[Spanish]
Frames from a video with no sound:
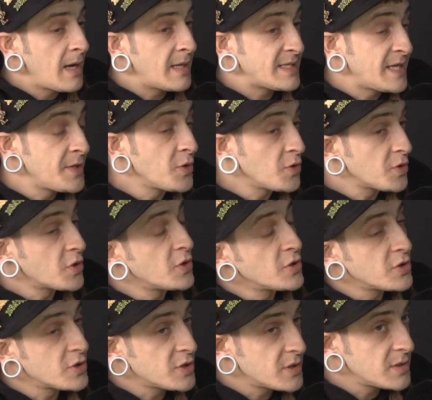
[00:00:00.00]
haciendo
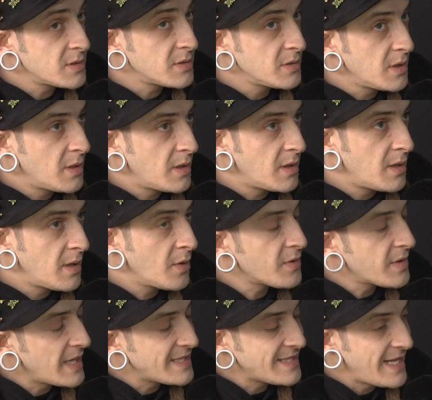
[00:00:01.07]
otros, eh,
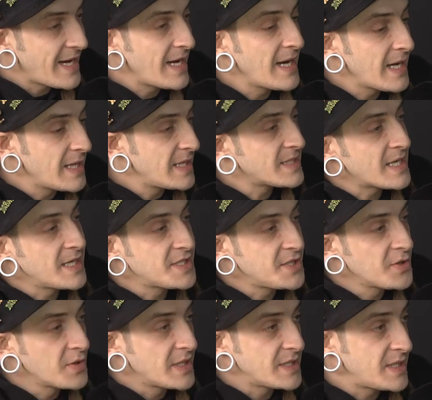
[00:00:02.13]
otras técnicas de
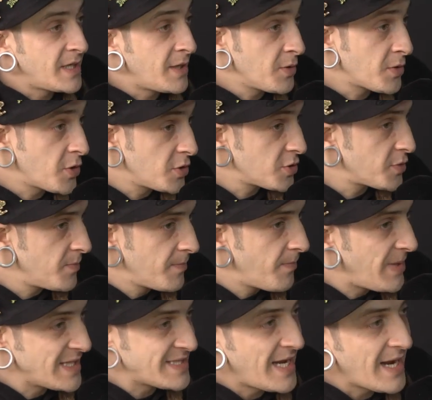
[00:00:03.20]
extracciones y otros
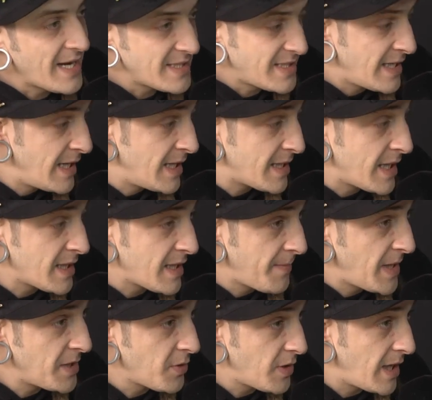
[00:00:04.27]
pasajes en el
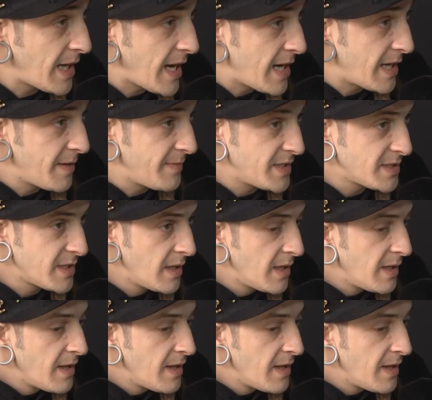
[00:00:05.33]
tratamiento del cannabis.